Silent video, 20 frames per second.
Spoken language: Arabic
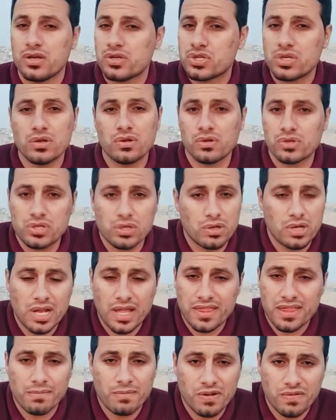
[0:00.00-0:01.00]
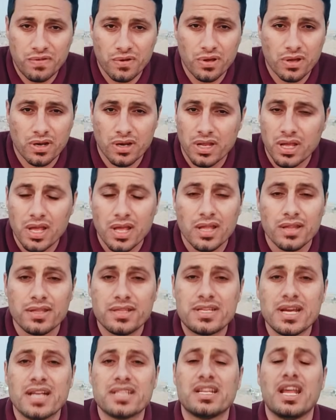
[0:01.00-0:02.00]
شنو شنو اللذه من الفقر؟
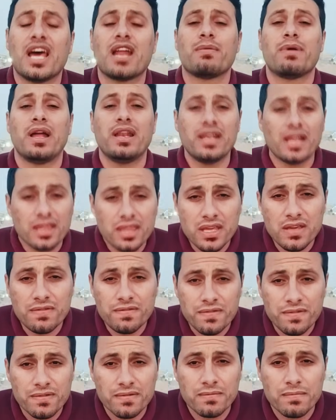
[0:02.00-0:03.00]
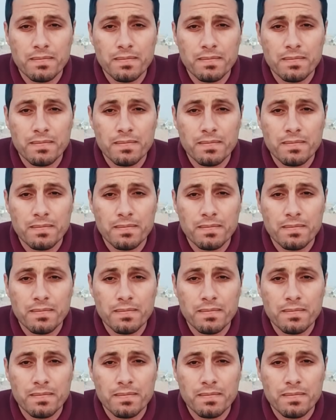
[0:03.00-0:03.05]
دجاج العرب هل نظيف؟